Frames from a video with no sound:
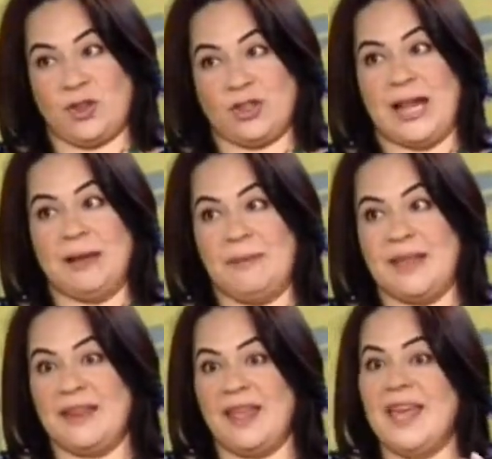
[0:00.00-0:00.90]

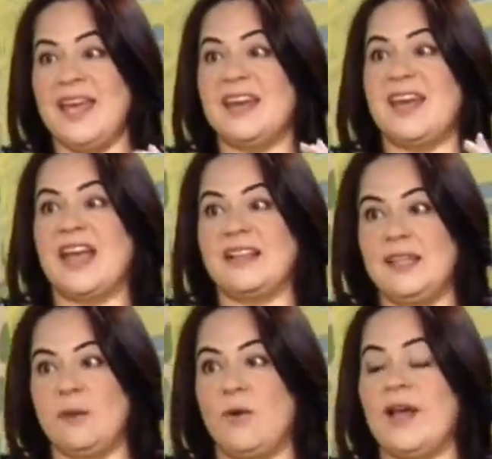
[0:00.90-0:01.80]
totalmente
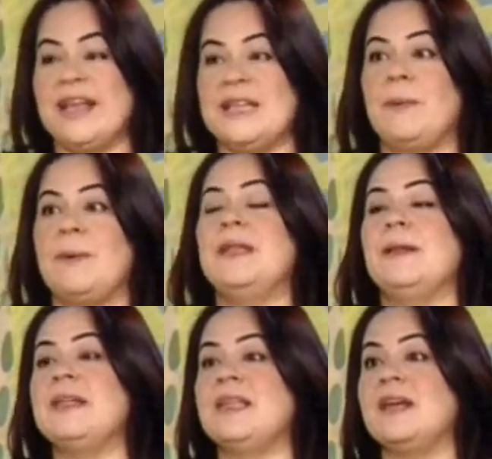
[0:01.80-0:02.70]
reactivo, es el que te
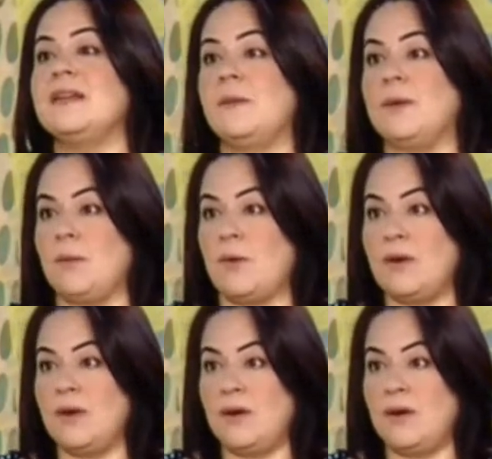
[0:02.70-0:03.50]
permite mantenerte vivo.